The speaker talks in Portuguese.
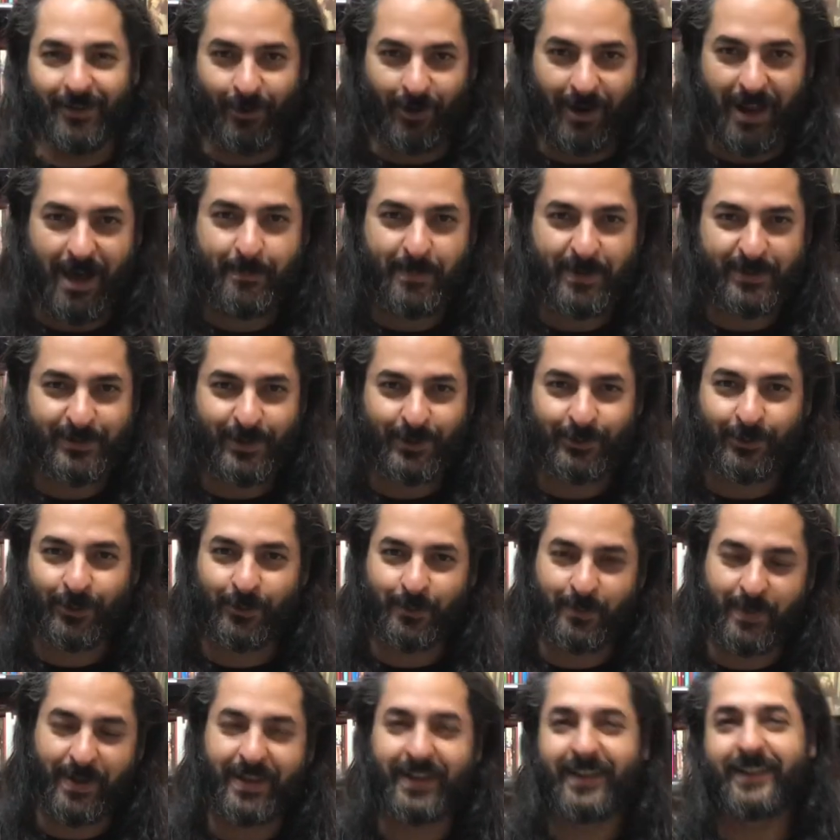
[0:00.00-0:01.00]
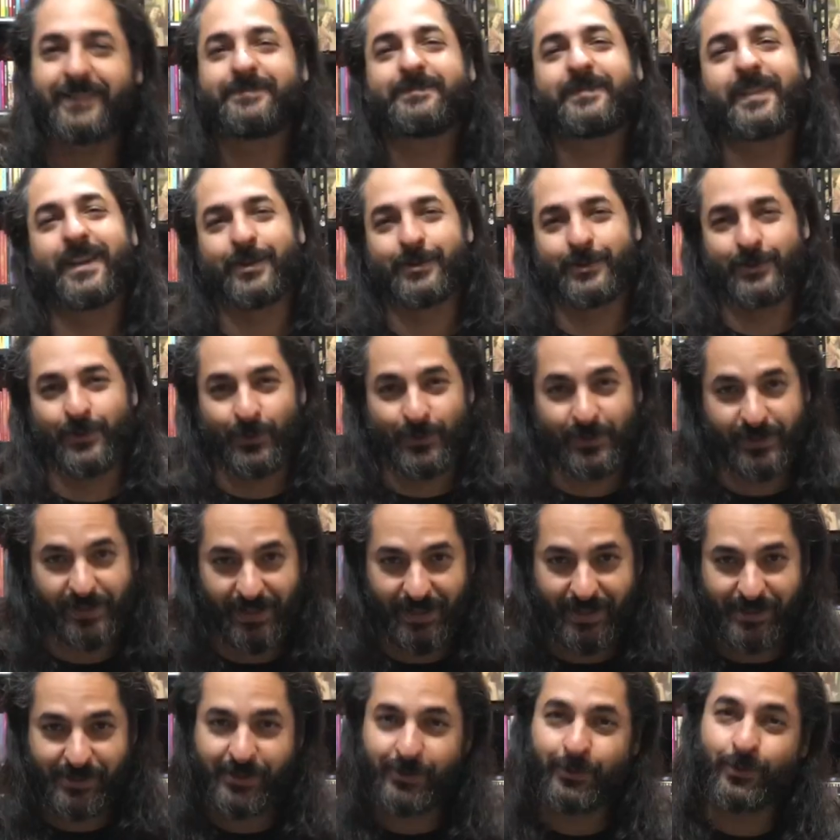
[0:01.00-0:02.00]
Olá pessoal, tudo bem? Eu sou o
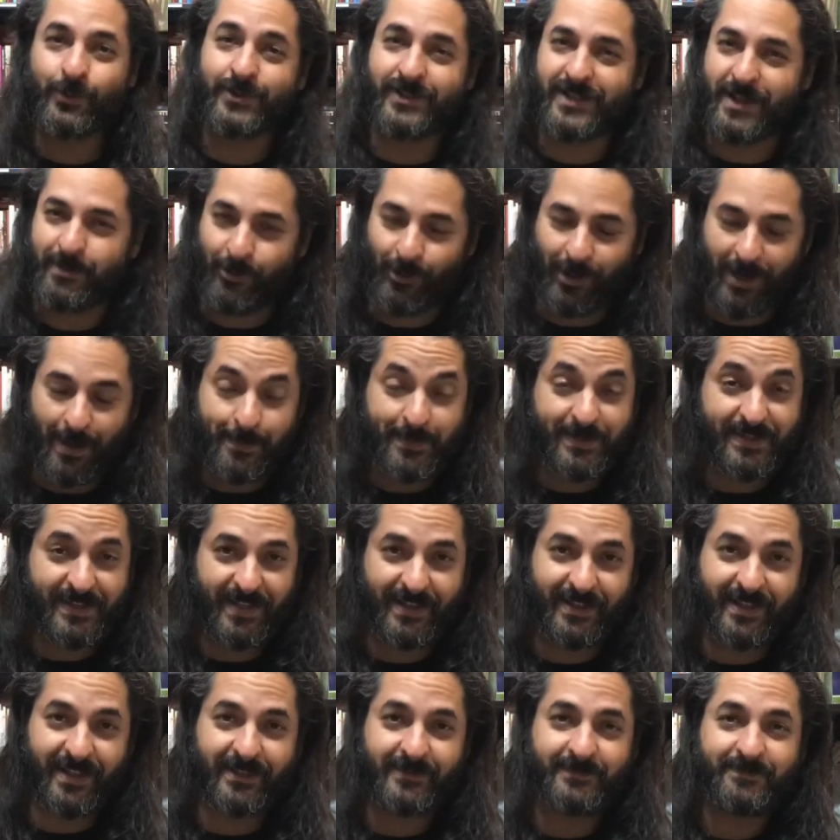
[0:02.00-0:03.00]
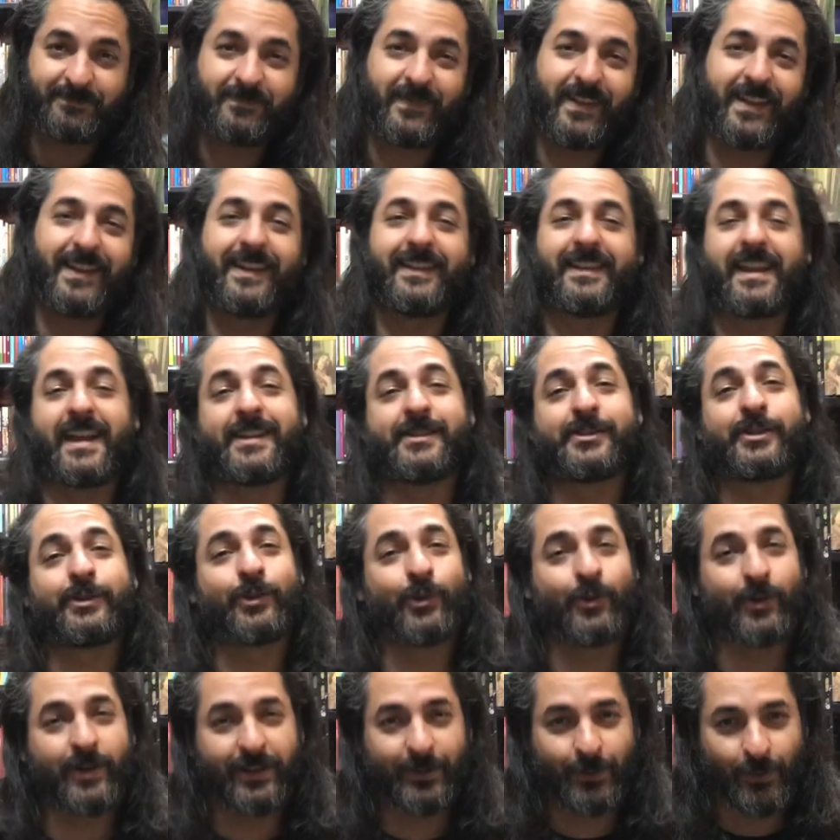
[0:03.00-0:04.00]
Cid do Sebo Clepsidra e da
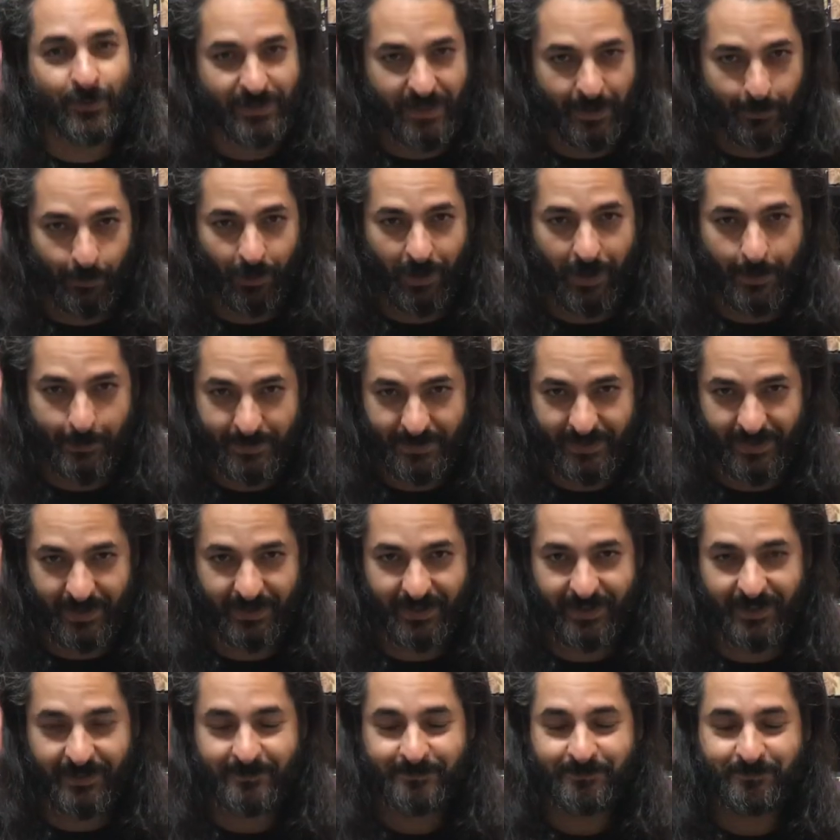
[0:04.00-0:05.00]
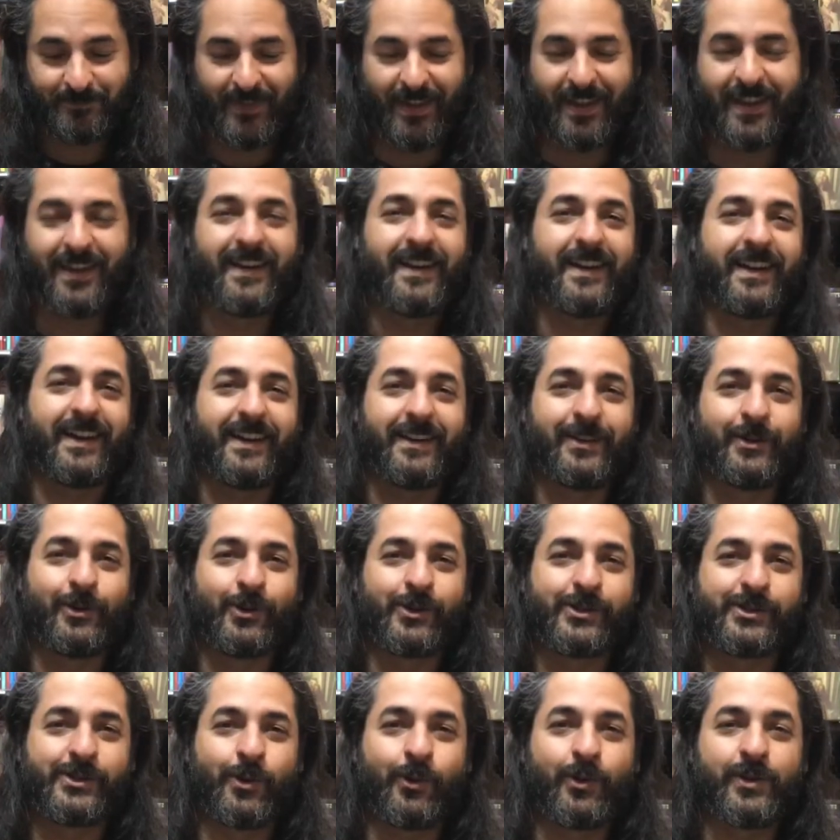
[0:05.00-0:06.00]
editora do Sebo Clepsidra e
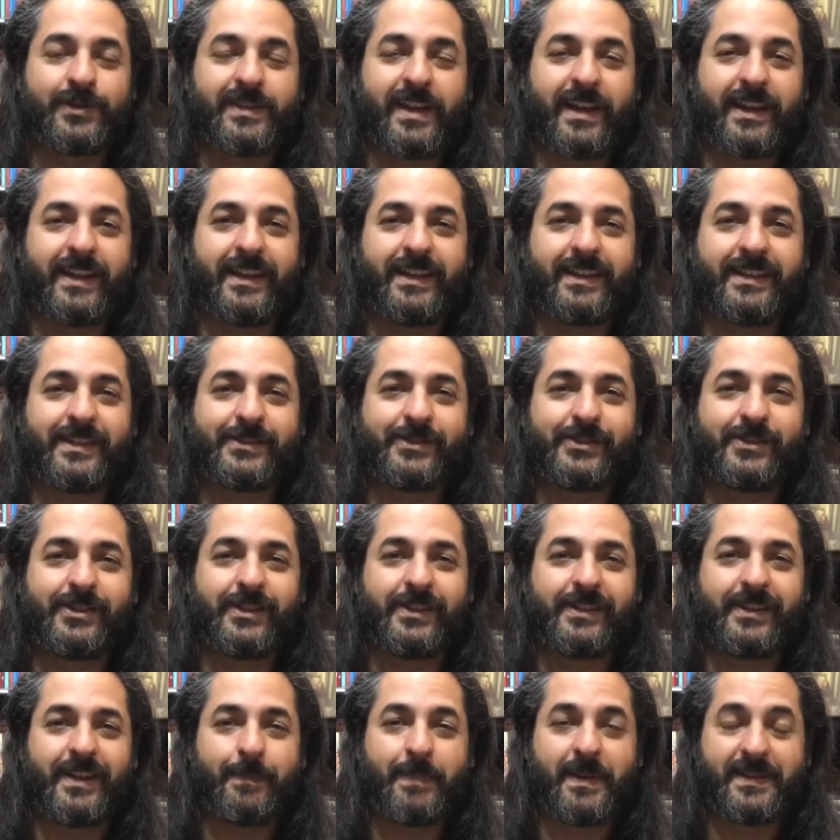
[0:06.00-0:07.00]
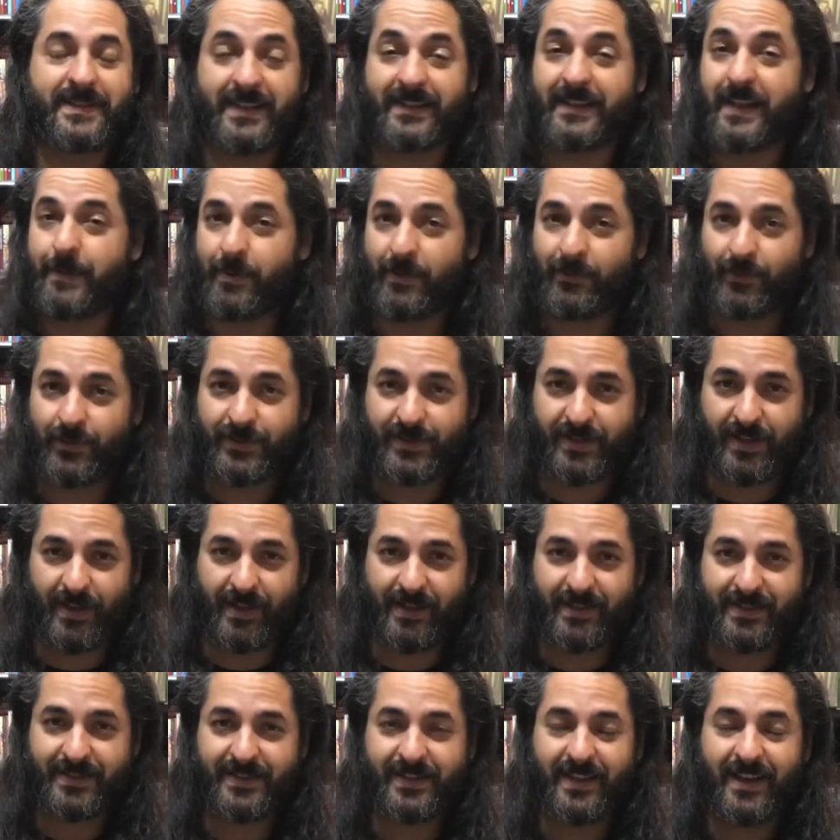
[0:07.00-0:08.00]
hoje eu gostaria de apresentar para
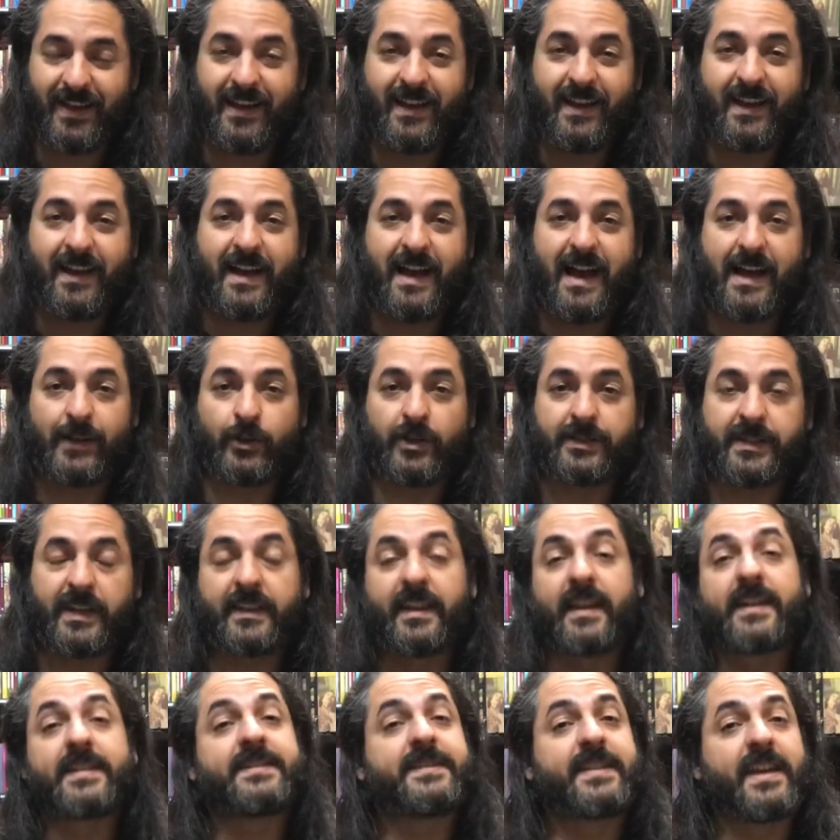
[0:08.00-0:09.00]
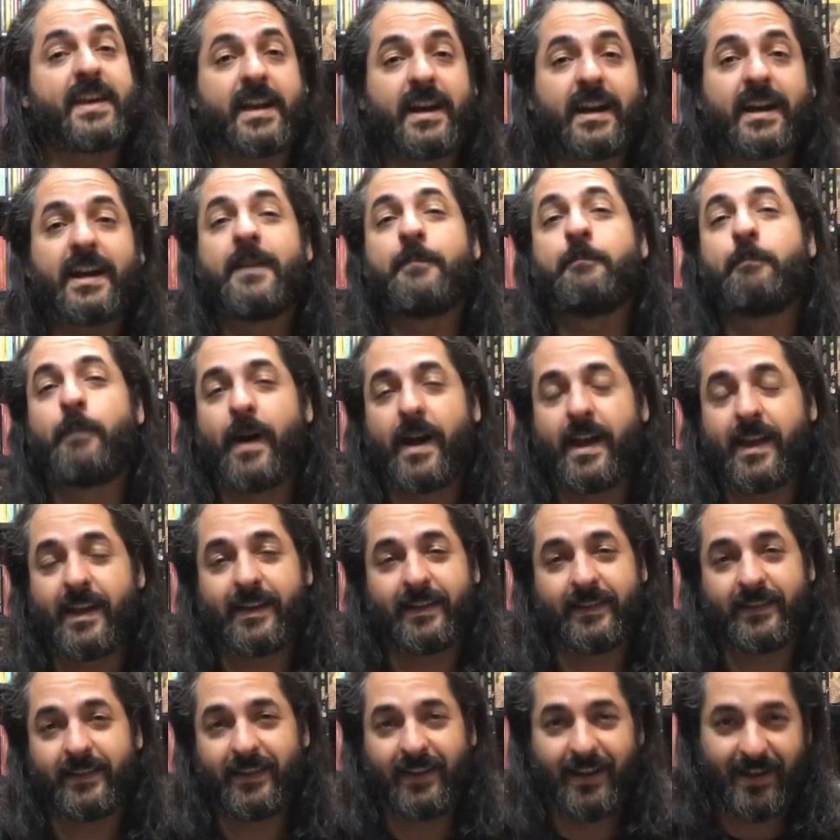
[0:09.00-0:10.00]
vocês a nossa terceira
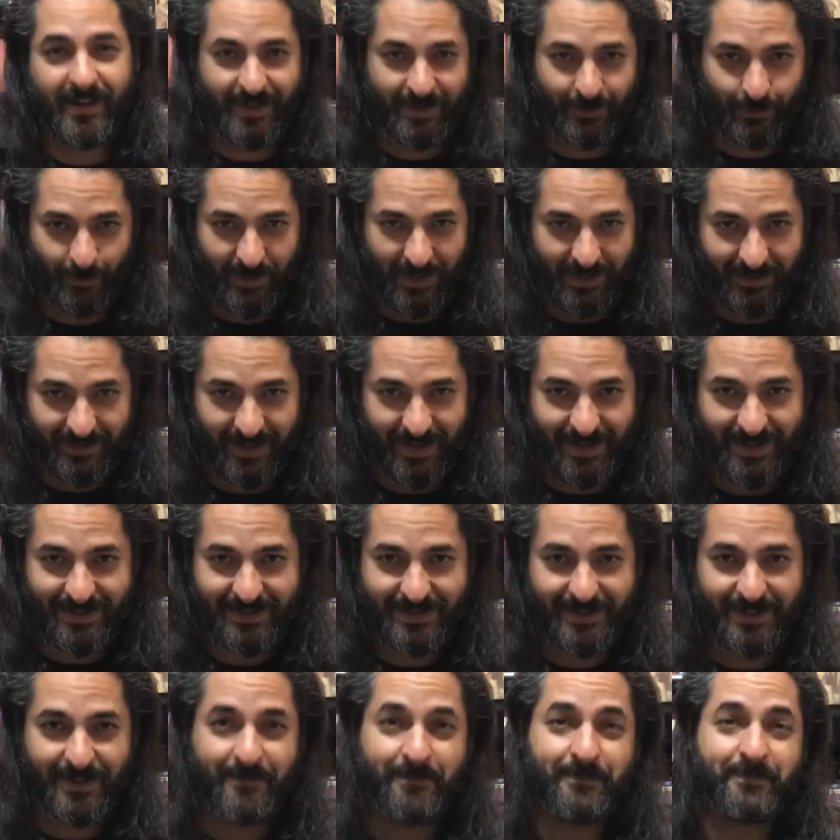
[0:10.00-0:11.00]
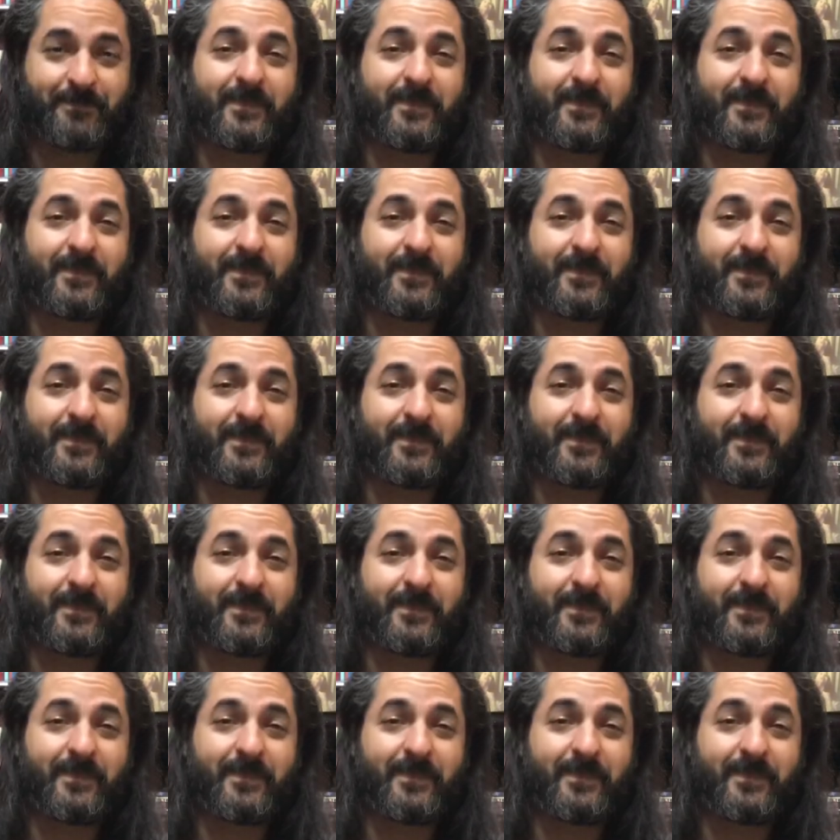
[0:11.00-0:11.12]
campanha aqui do Catarse